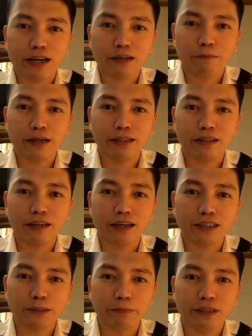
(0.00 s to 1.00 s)
aking mga naging
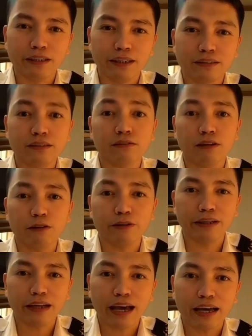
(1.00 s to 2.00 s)
experience nung ako'y
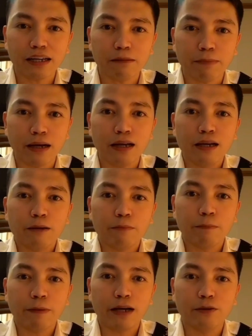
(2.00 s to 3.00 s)
nag-aaral pa
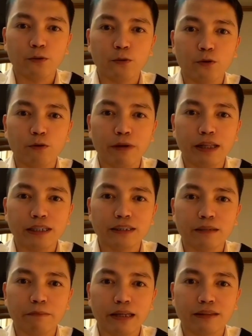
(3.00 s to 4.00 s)
paano ko gumaling
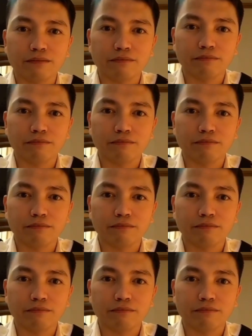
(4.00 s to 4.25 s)
sa math.